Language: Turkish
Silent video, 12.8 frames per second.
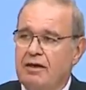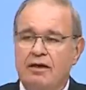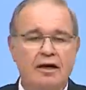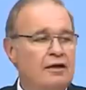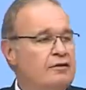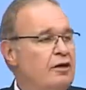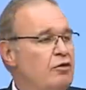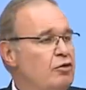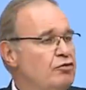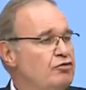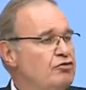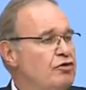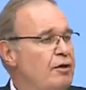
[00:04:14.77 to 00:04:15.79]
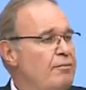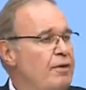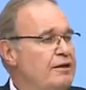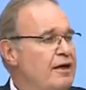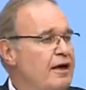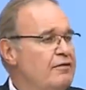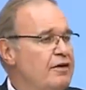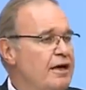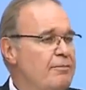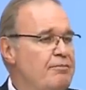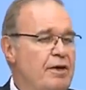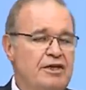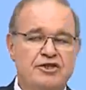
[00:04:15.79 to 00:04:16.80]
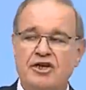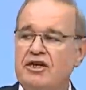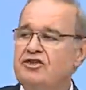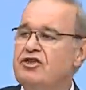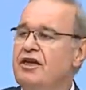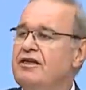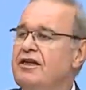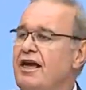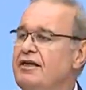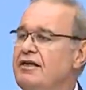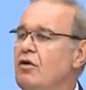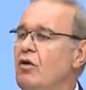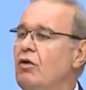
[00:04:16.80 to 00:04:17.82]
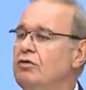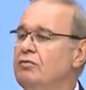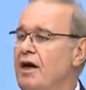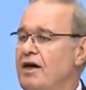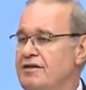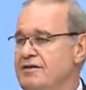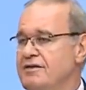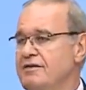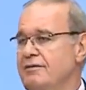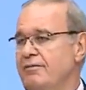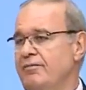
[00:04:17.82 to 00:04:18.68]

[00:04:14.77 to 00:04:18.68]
Katar ordusuna bedavaya peşkeş çeken olmaz.